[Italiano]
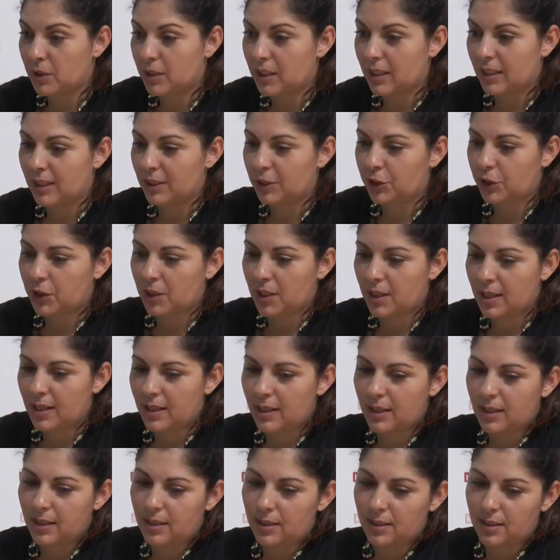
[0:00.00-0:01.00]
di
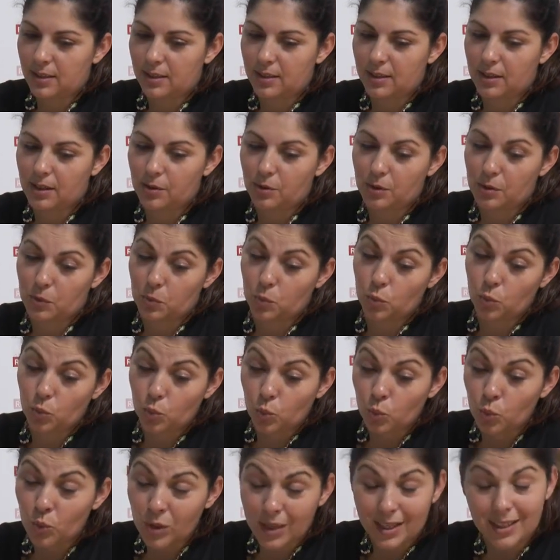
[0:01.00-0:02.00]
crescere, eh, allora,
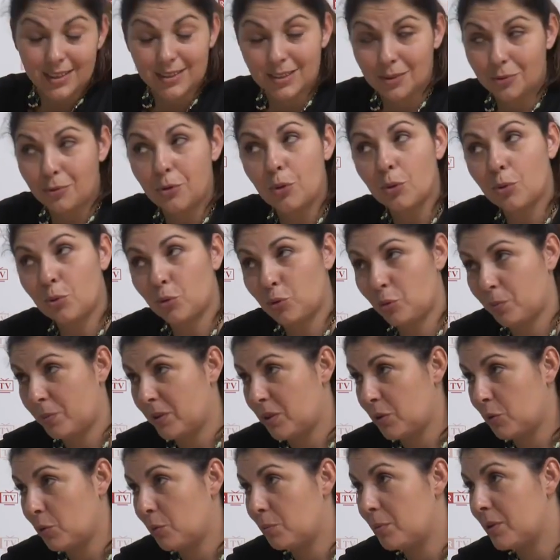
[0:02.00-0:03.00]
un grande focus
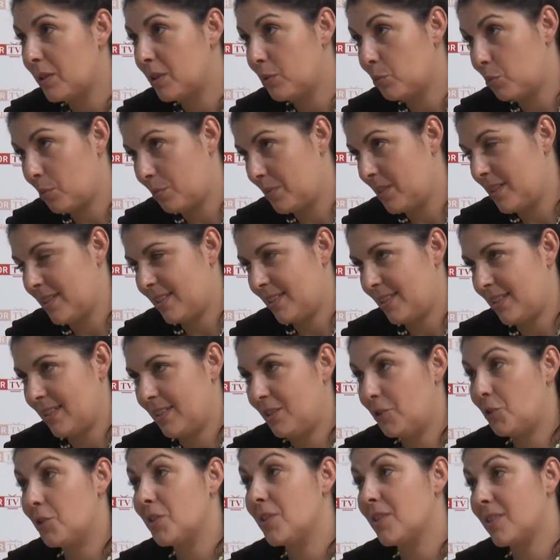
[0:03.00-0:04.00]
per noi per il
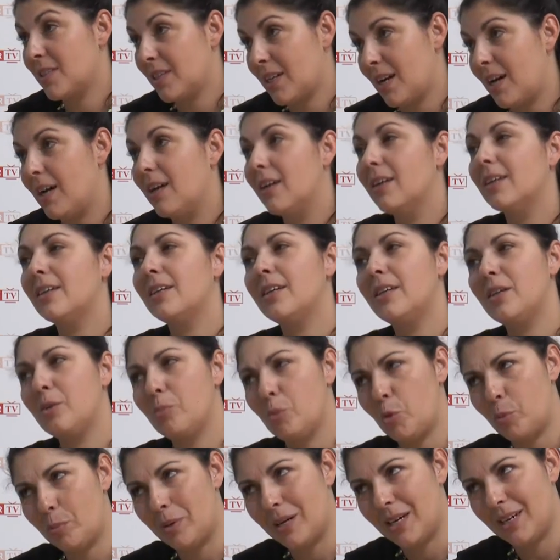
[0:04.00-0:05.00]
2016 sarà il
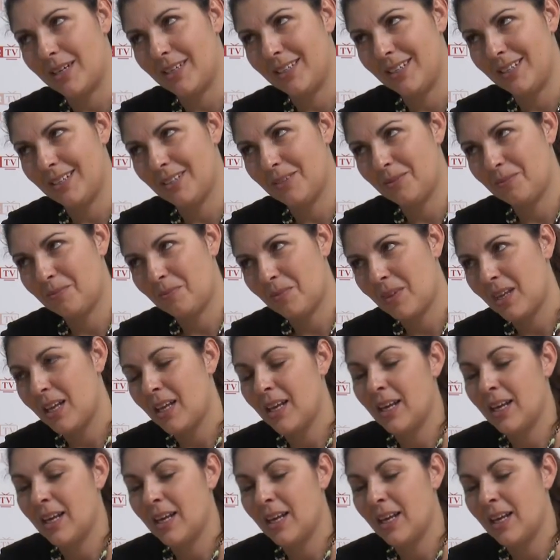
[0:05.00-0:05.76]
mobile.